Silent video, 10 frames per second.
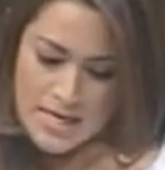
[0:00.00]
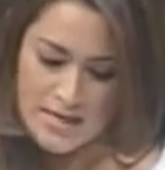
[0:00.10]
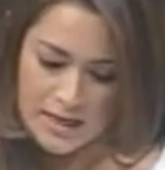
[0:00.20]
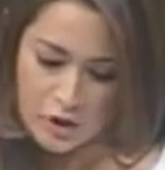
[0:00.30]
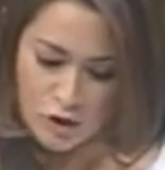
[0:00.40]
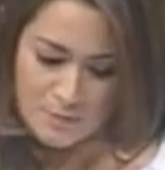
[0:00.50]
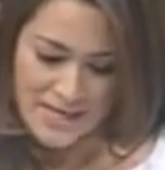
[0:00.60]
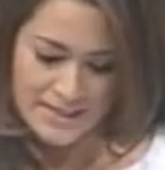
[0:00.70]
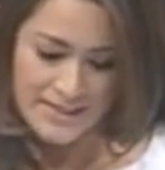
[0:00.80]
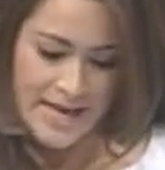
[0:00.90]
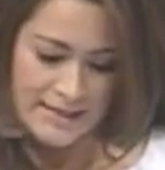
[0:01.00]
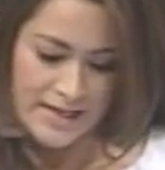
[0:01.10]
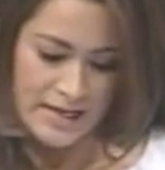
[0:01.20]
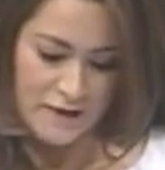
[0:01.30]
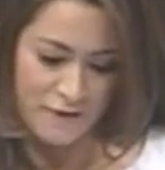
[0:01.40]
y del
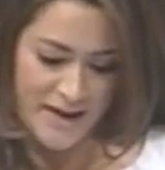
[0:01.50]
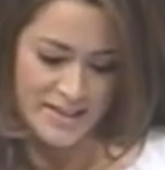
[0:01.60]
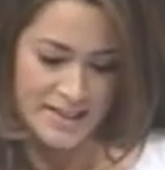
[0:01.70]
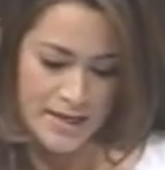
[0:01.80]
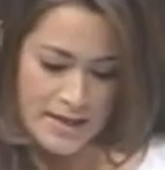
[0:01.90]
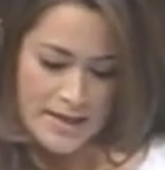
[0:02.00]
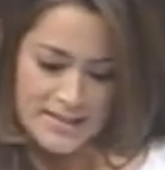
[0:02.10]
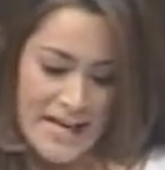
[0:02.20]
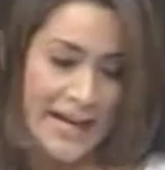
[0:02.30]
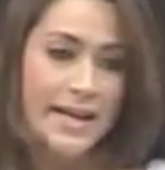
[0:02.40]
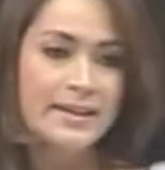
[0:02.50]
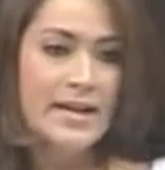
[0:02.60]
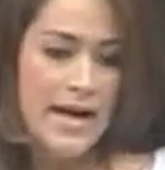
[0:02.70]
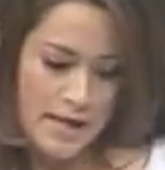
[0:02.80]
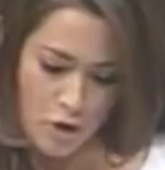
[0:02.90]
2007 a la fecha se han
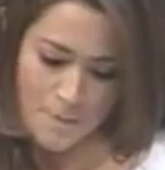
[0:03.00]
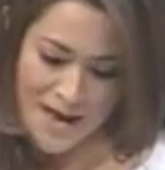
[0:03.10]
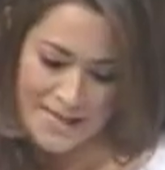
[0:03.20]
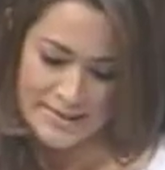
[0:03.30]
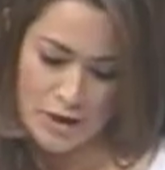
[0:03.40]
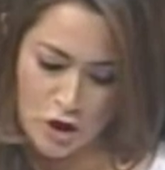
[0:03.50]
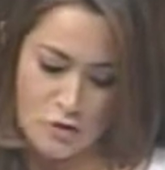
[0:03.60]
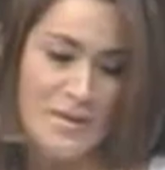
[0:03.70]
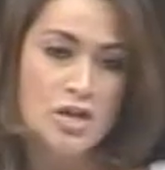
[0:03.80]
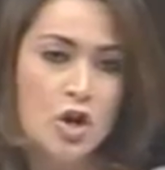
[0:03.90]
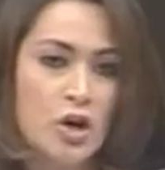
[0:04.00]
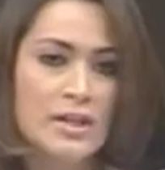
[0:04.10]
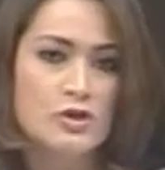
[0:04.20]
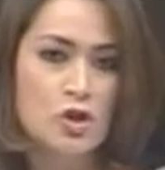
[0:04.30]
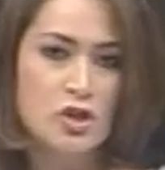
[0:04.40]
generado más de
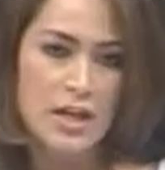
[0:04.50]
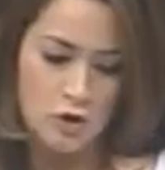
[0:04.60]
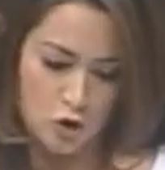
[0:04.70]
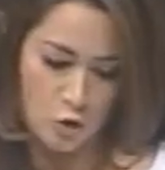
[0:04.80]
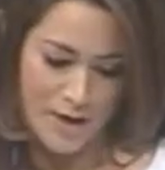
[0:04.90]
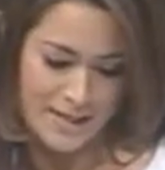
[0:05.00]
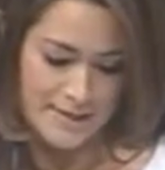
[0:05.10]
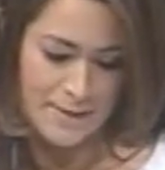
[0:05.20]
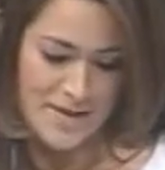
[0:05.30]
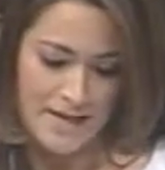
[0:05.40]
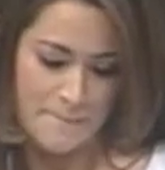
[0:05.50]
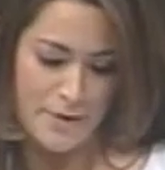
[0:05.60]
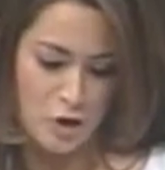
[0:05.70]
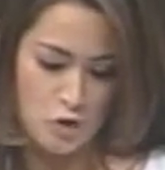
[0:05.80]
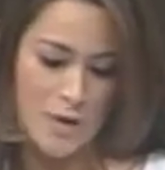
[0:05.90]
2.240.000
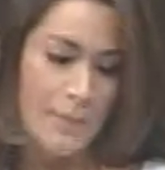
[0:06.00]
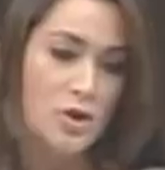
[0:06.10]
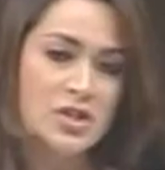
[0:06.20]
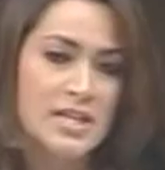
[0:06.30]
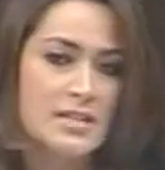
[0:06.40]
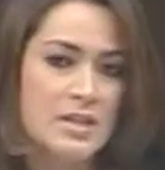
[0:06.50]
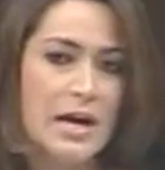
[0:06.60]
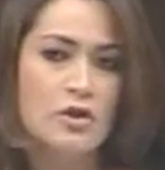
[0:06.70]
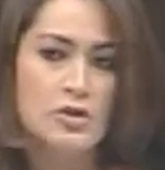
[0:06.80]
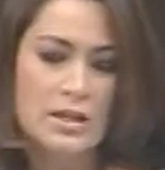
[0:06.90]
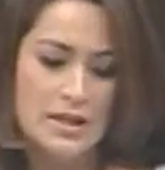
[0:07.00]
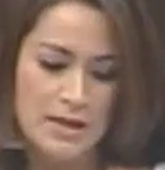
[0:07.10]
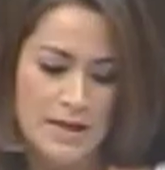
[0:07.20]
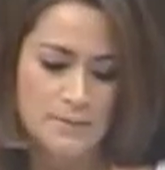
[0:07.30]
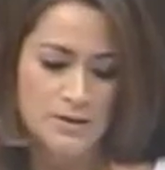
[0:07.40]
empleos nuevos registrados en
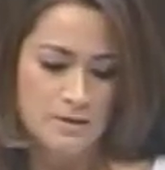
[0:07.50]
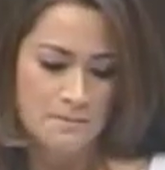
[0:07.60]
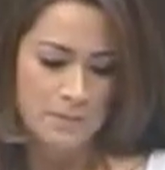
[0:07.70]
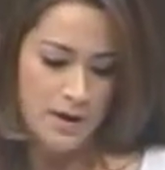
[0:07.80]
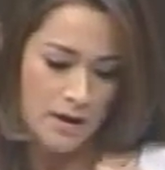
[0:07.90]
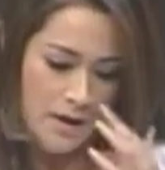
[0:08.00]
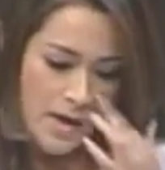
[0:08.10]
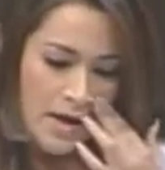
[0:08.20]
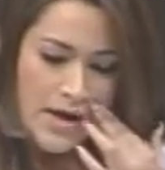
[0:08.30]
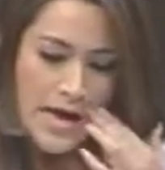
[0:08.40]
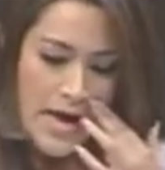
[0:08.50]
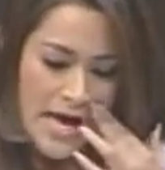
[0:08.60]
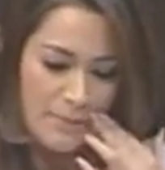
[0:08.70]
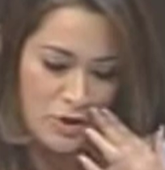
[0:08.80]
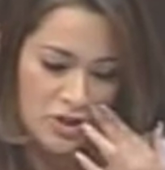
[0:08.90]
el IMSS.
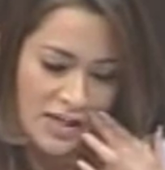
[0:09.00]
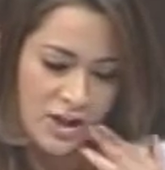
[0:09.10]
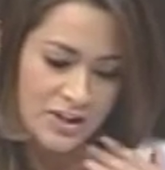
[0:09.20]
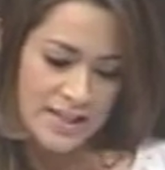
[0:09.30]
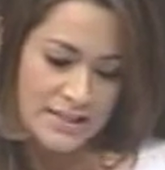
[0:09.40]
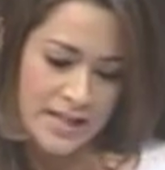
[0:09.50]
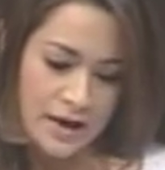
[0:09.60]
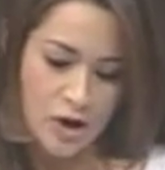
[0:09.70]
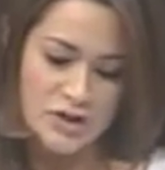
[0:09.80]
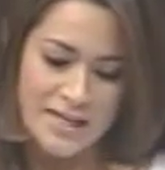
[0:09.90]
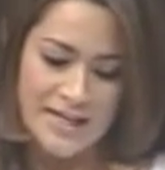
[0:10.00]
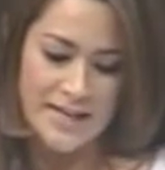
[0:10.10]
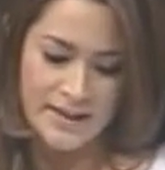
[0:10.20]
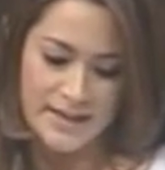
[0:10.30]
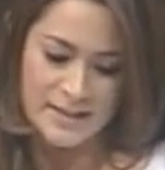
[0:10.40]
Hemos sido testigos del
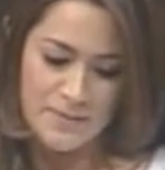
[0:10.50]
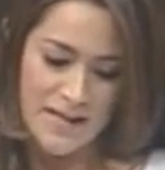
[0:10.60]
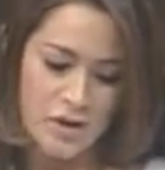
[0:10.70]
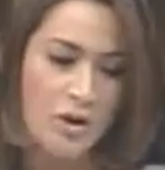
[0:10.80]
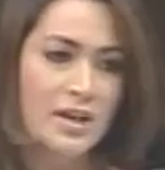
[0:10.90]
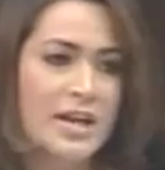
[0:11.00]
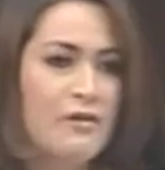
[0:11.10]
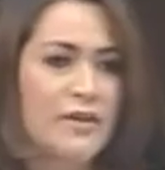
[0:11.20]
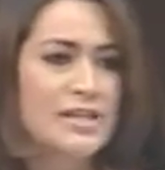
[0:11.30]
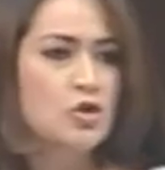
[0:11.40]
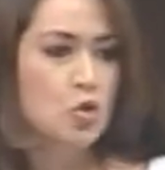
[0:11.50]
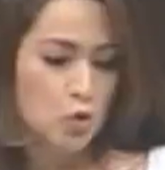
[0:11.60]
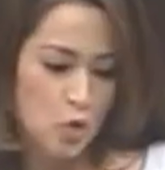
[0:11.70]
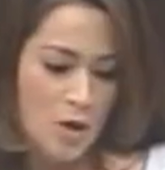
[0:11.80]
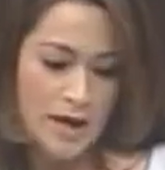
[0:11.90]
gran crecimiento de la
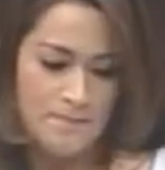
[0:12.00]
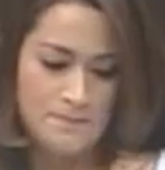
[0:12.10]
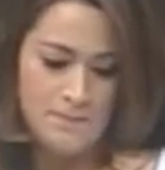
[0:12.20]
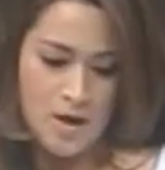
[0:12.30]
infraestructura.